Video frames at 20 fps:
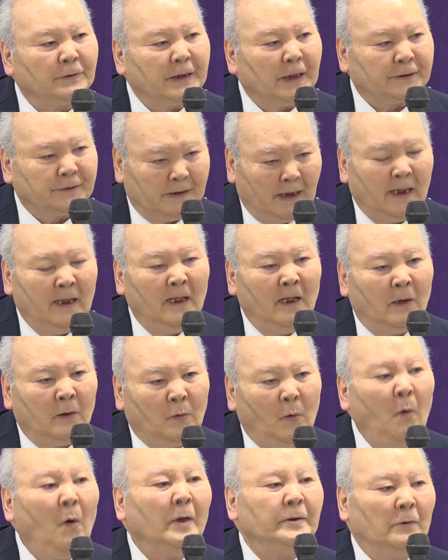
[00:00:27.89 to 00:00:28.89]
のですね、
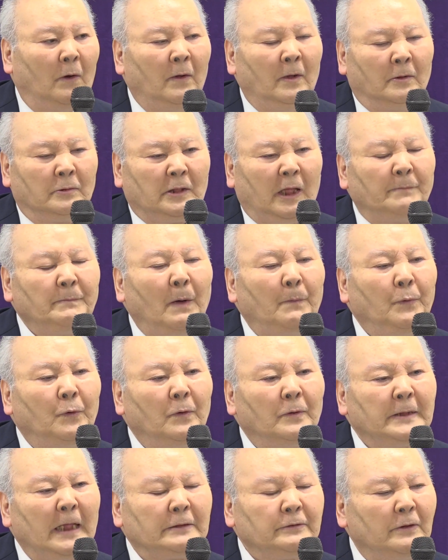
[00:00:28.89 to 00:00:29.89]
行為の賜
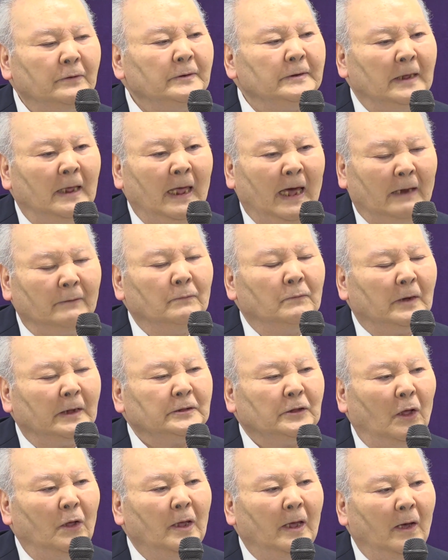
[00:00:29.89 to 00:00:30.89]
物だというふうに、あの、受
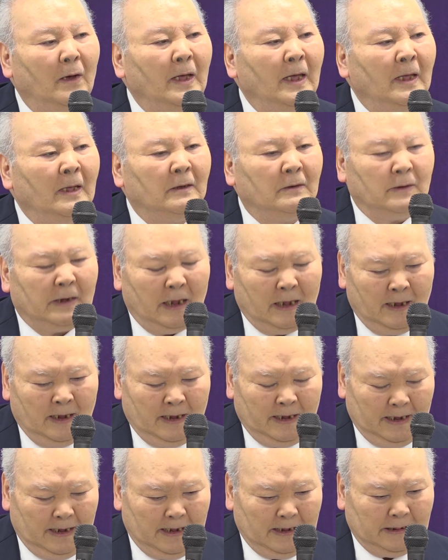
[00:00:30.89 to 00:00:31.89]
けて、えー、受け、
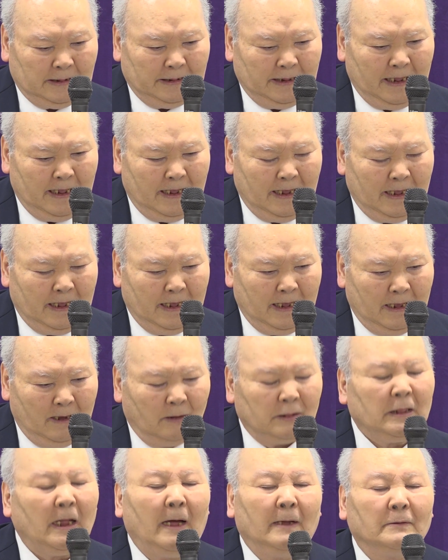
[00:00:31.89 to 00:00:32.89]
えー、て、
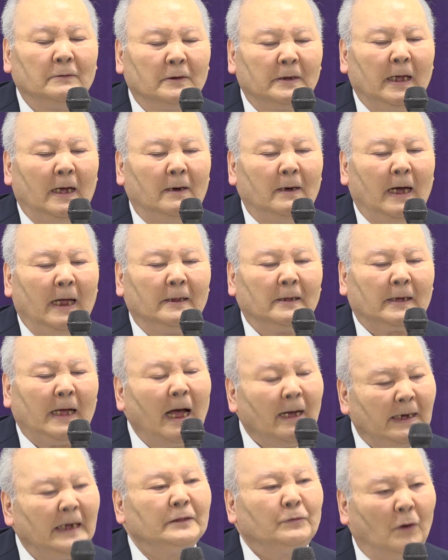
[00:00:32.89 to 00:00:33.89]
えー、あの受け
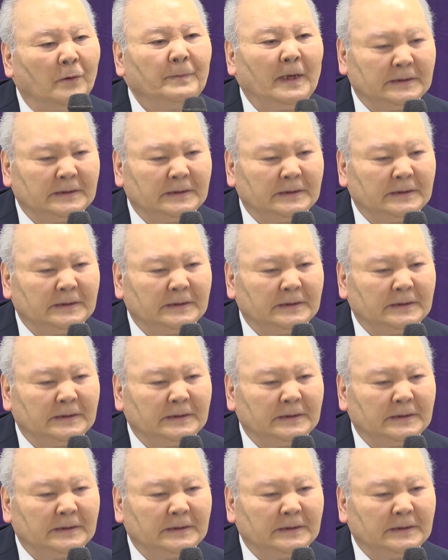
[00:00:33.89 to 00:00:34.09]
考えており